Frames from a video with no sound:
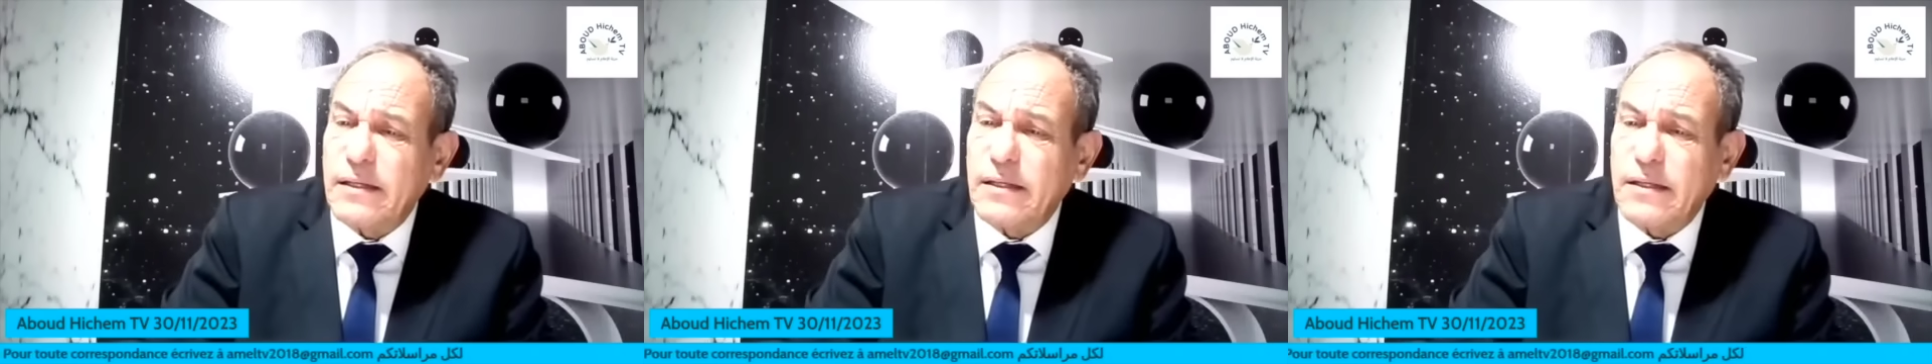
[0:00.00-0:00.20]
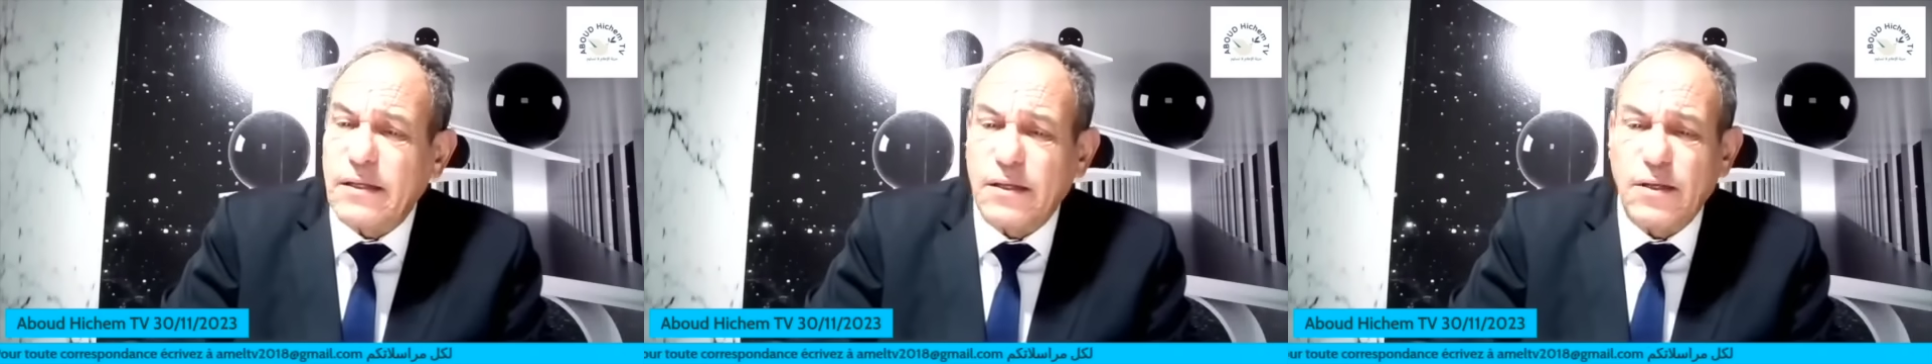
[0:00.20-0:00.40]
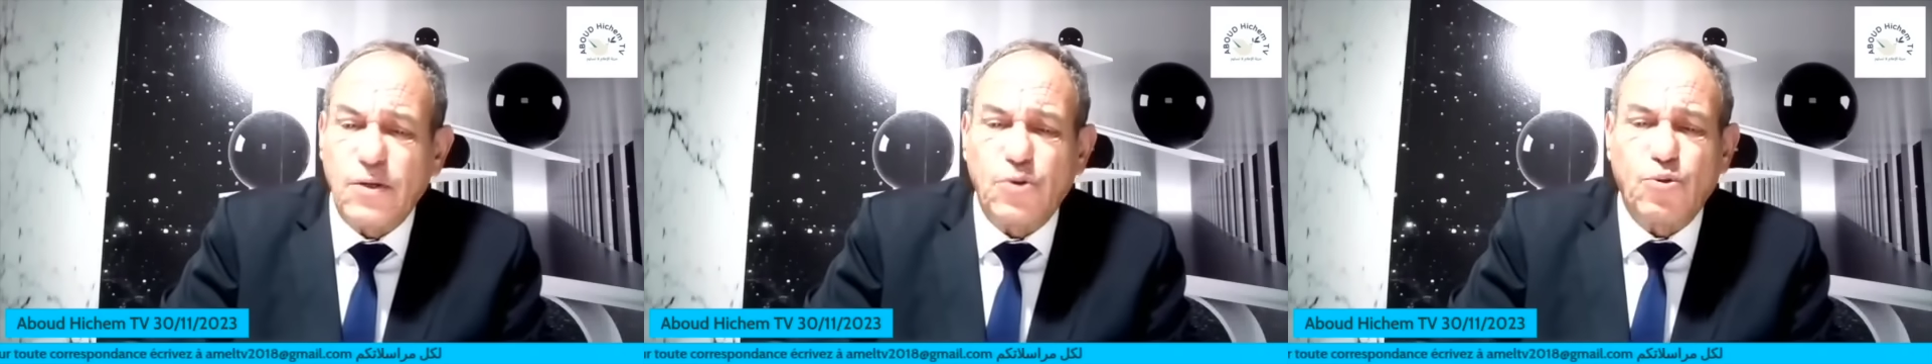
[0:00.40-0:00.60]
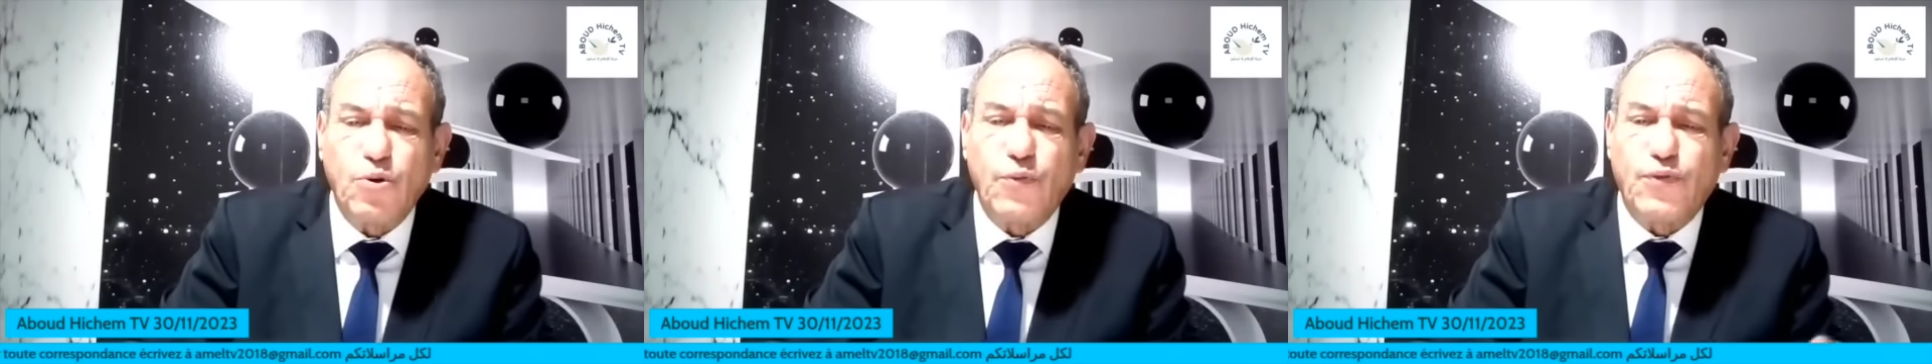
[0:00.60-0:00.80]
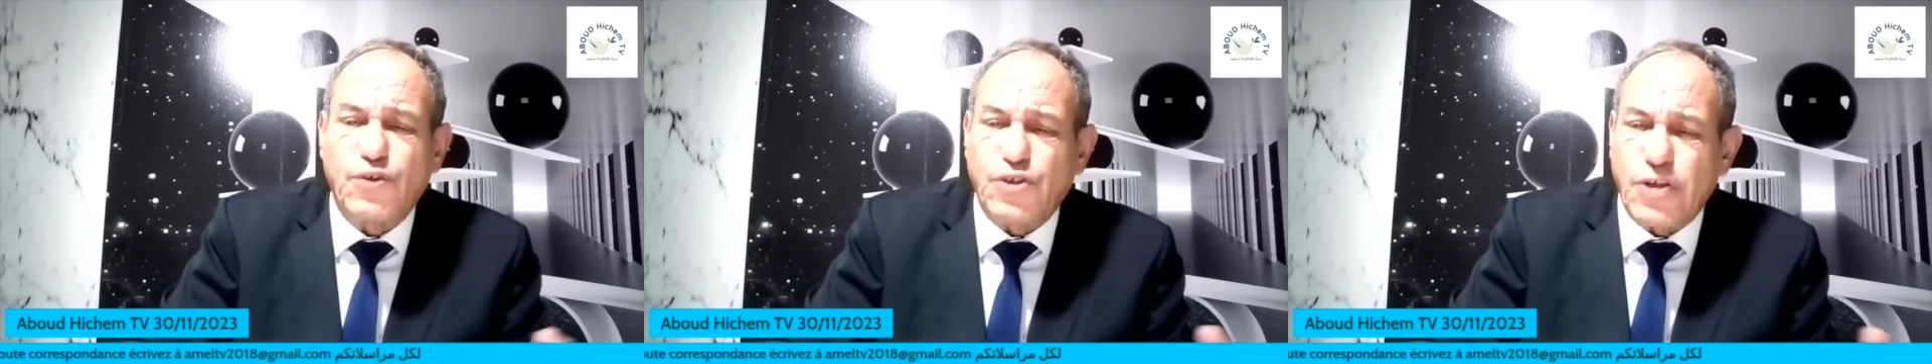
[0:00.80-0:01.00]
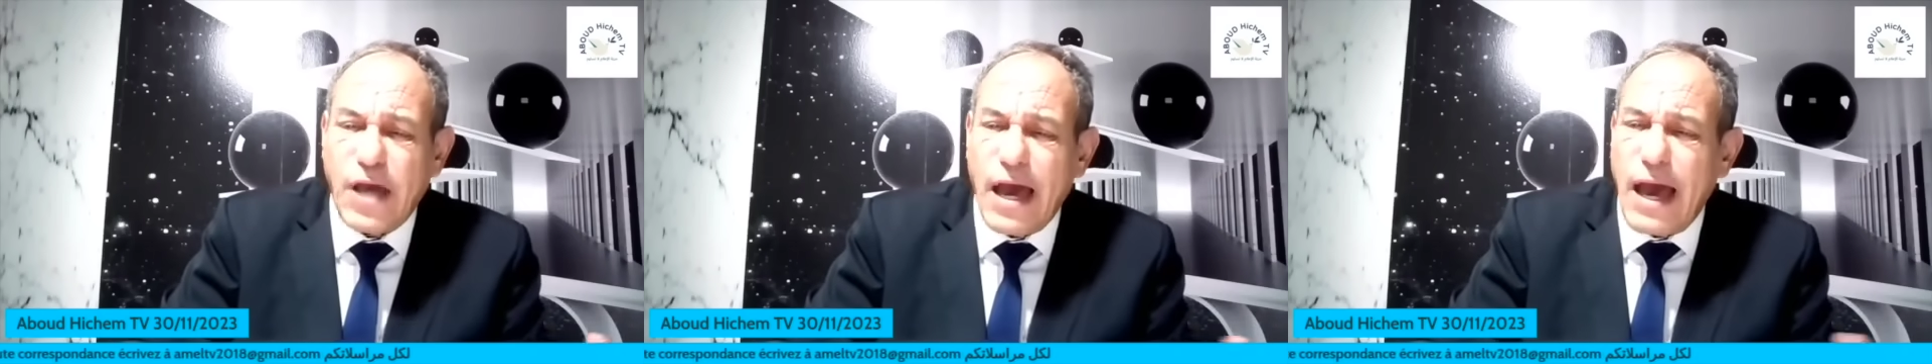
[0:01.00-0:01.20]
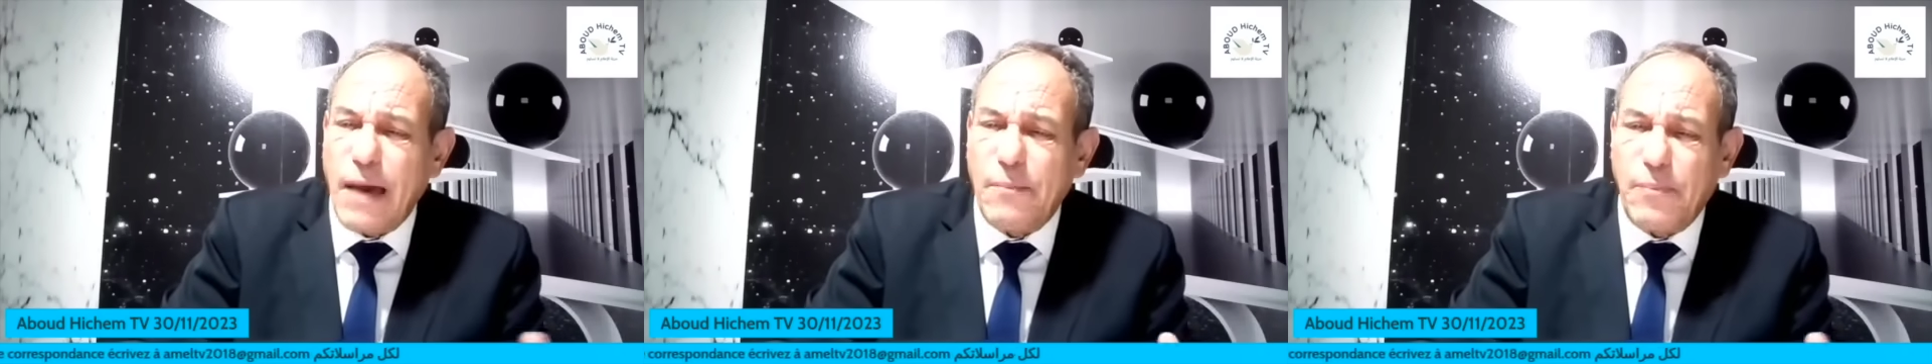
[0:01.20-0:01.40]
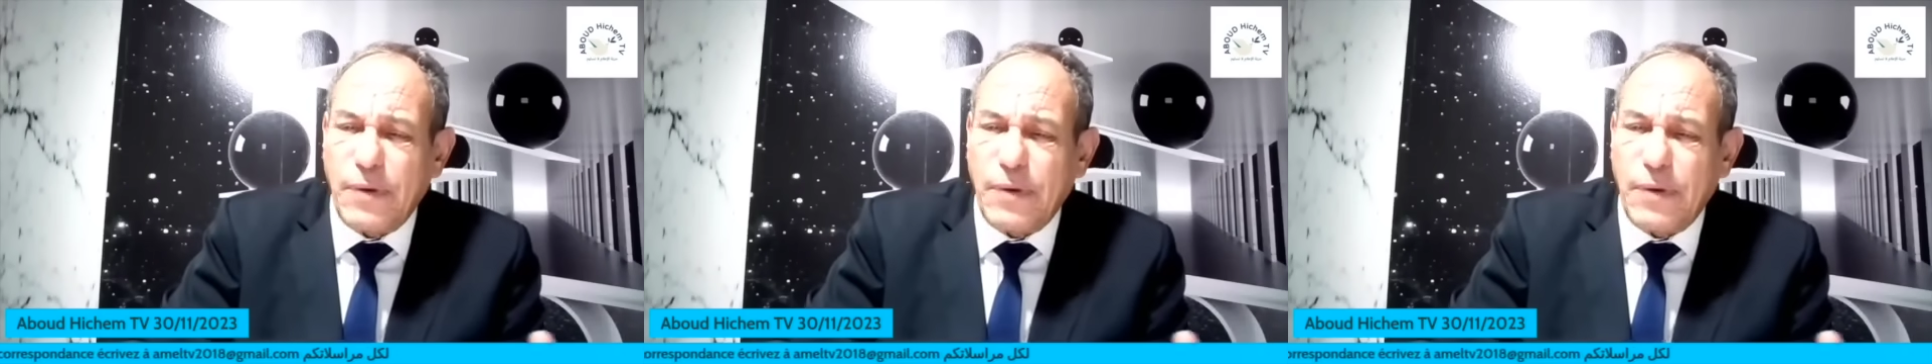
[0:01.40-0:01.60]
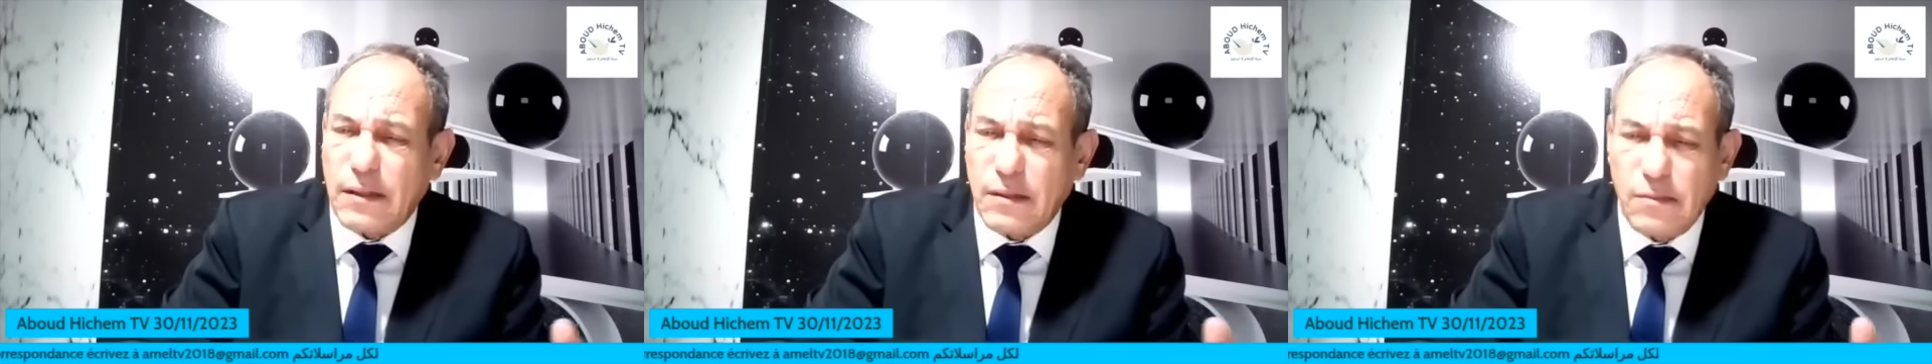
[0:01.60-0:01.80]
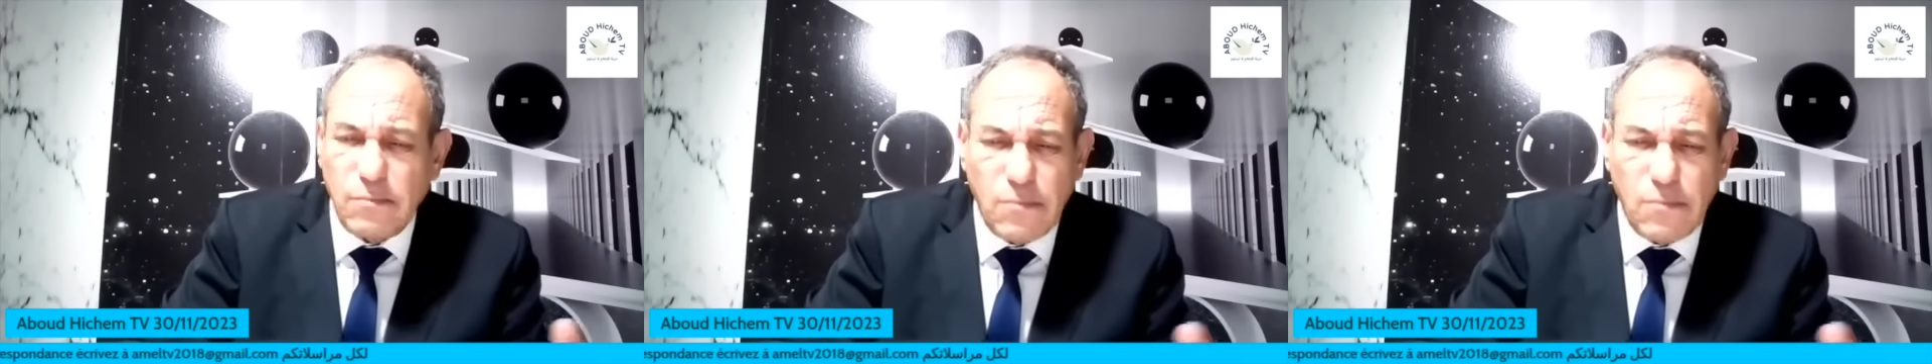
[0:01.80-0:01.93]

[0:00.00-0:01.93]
يشوف الشعب ولا